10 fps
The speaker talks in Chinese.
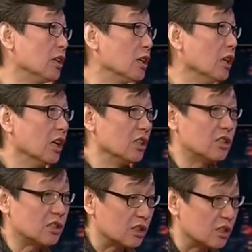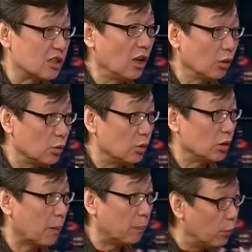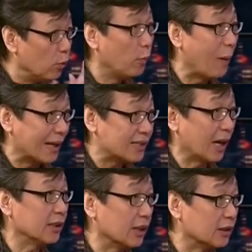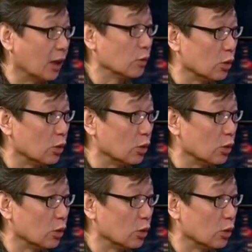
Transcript: 你你只要女的不把家庭当做